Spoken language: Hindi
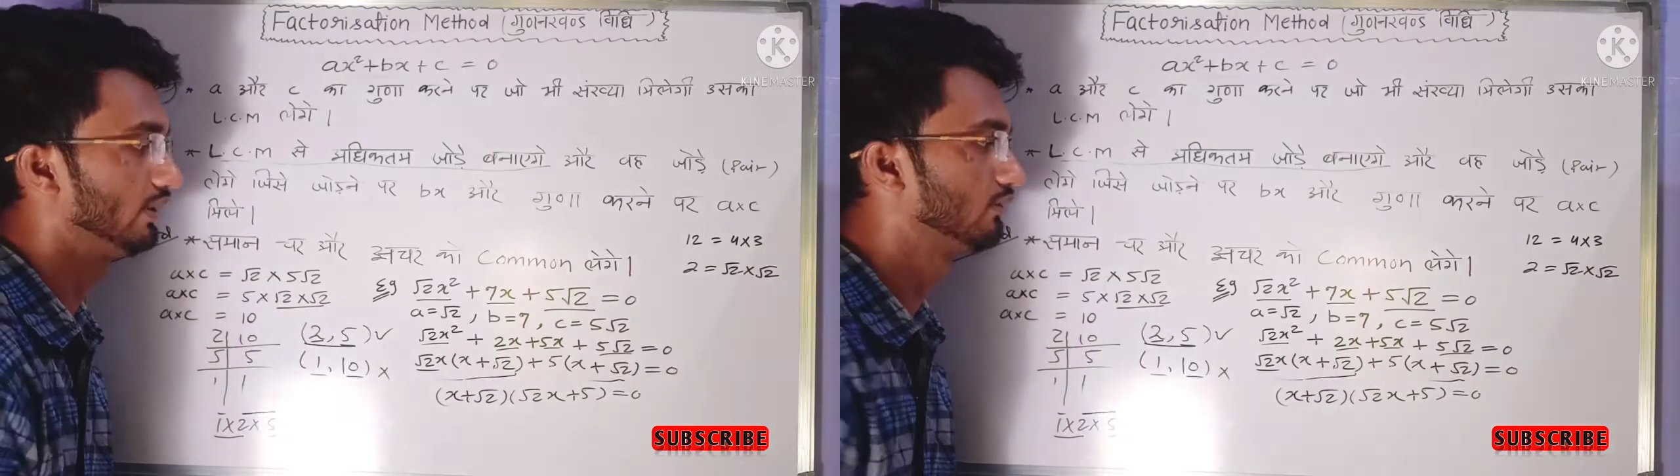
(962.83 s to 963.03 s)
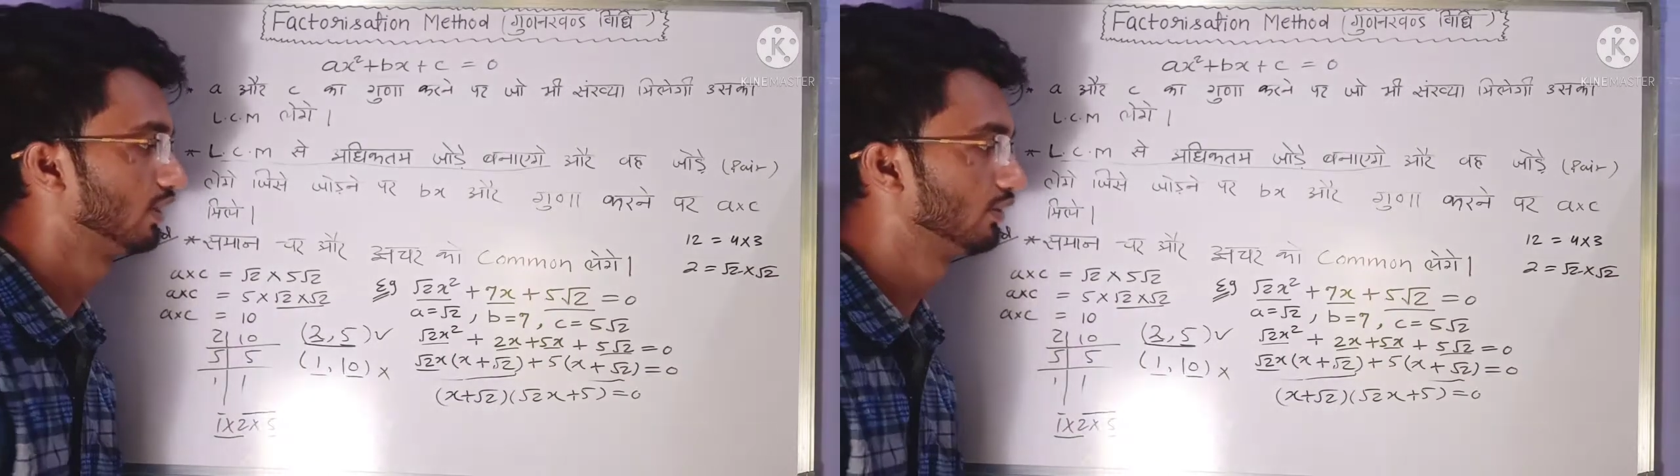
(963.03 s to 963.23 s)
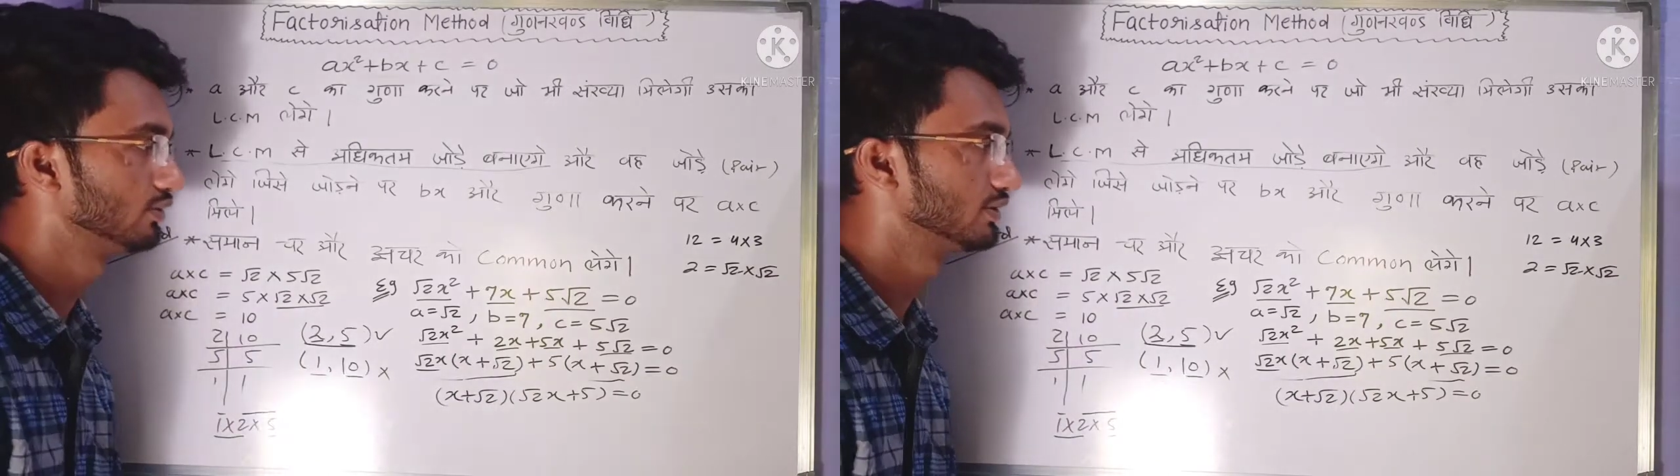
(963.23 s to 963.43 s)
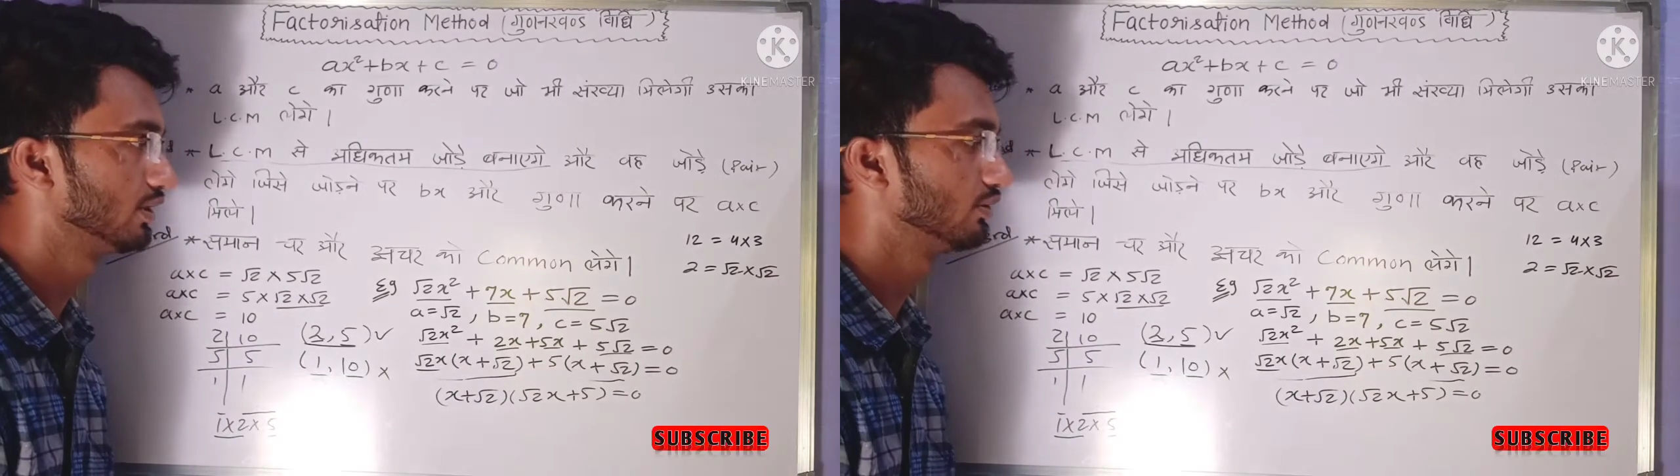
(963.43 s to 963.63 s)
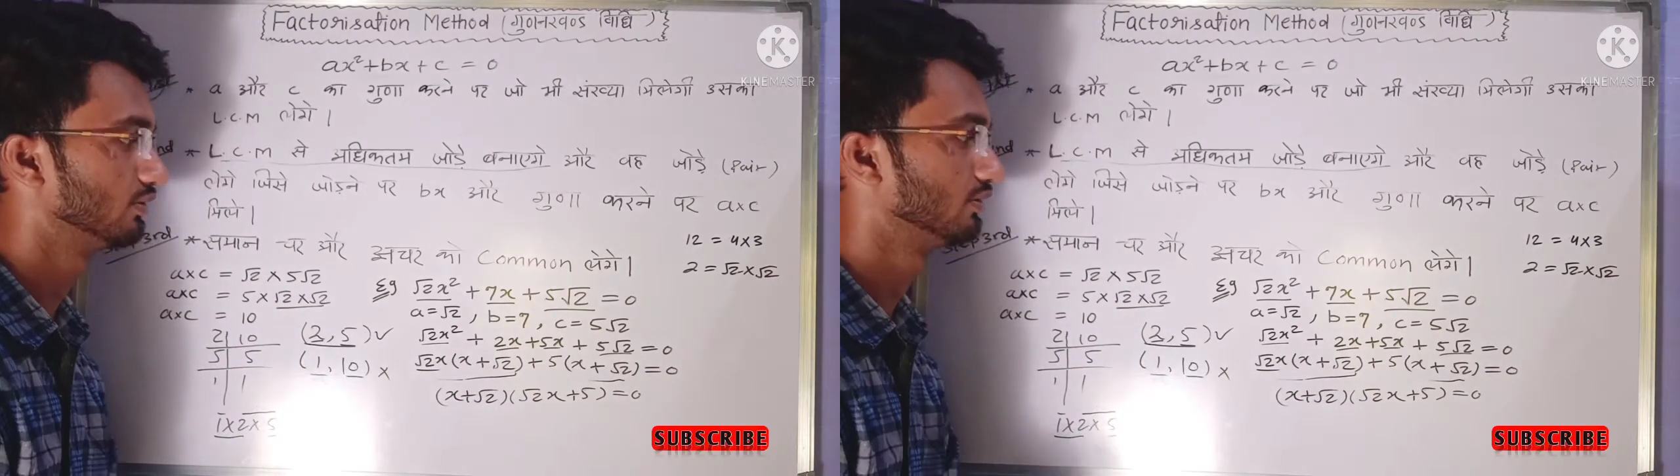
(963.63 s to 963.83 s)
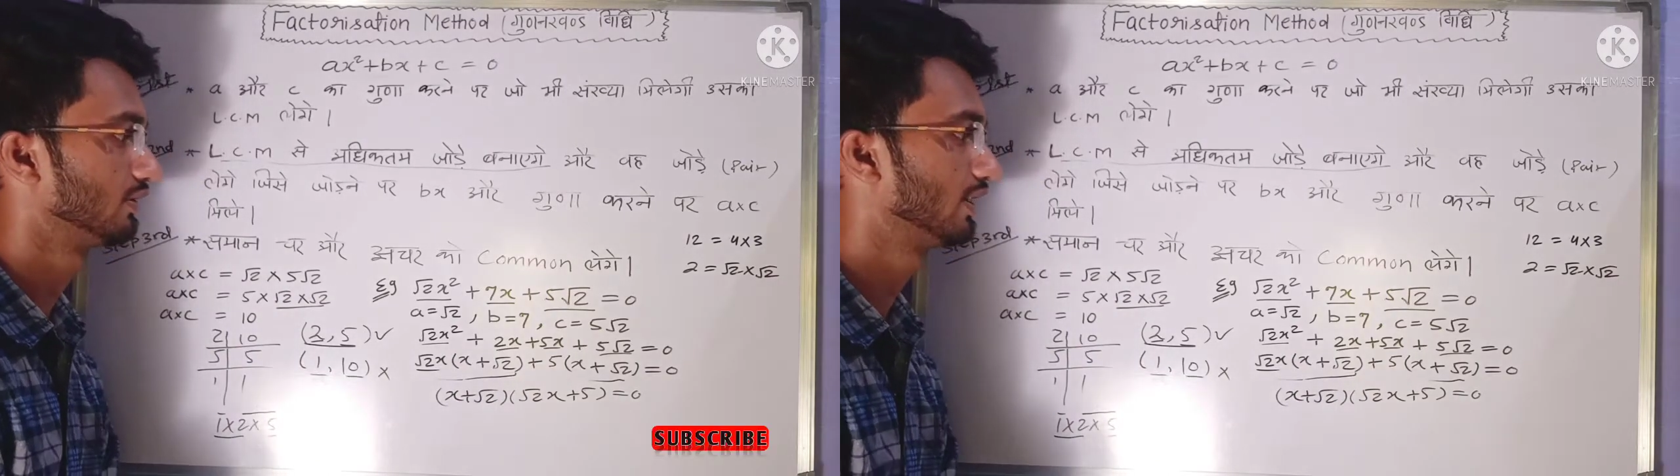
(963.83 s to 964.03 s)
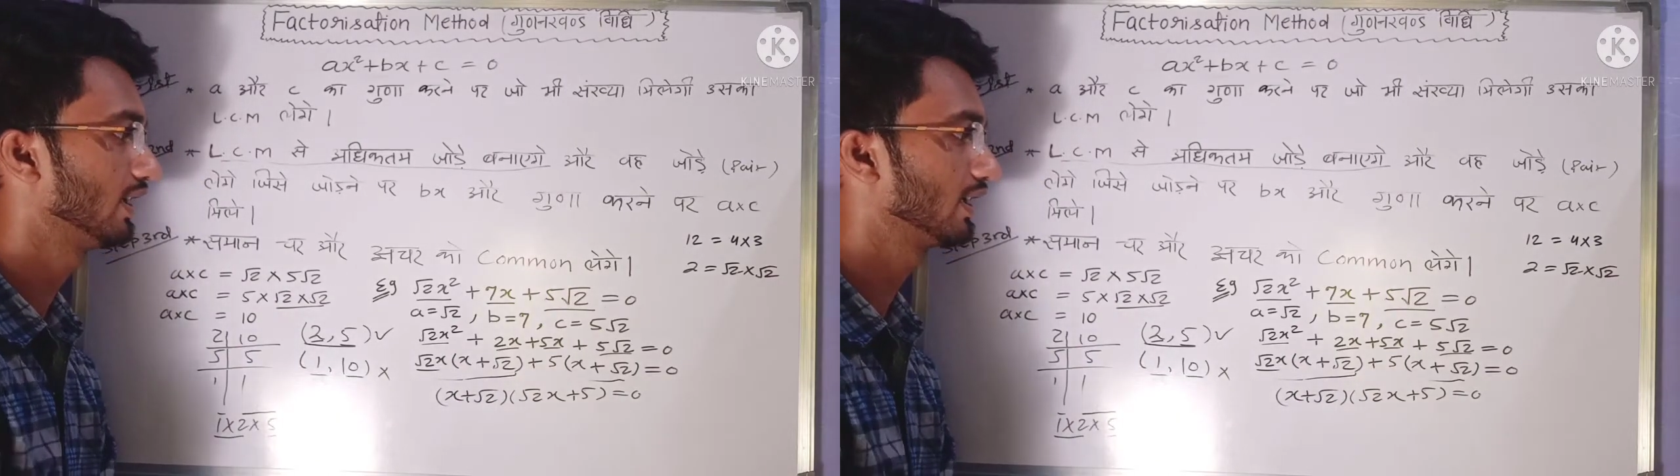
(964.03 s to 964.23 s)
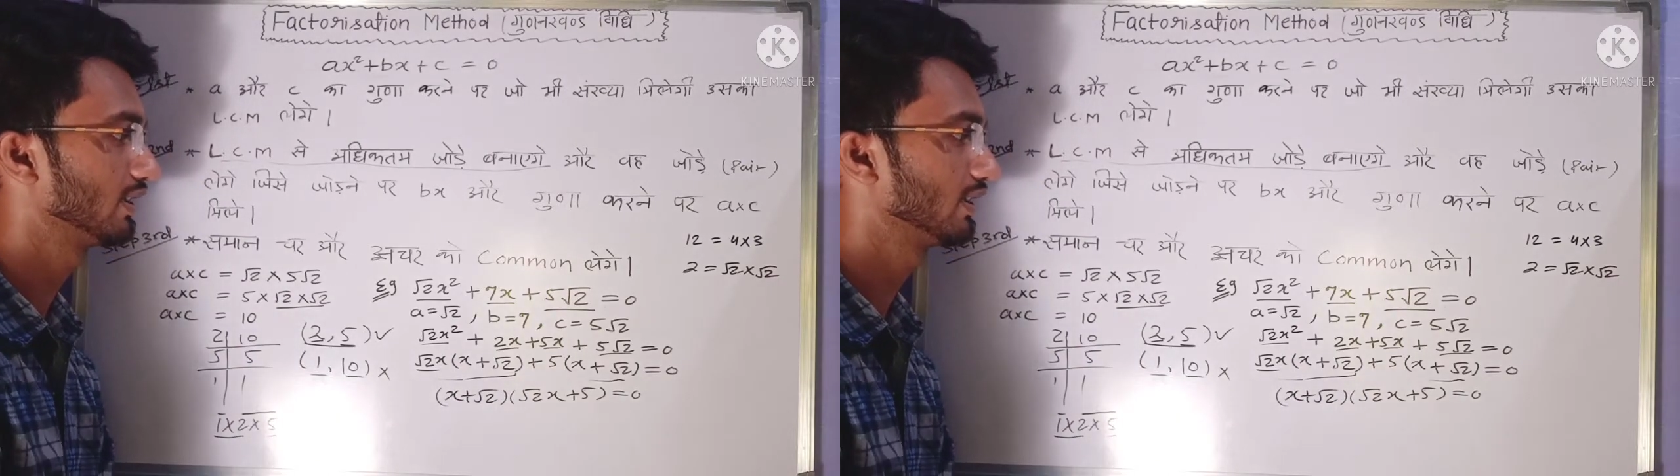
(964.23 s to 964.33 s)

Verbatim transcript: इक्वल टू ज़ीरो कह रहे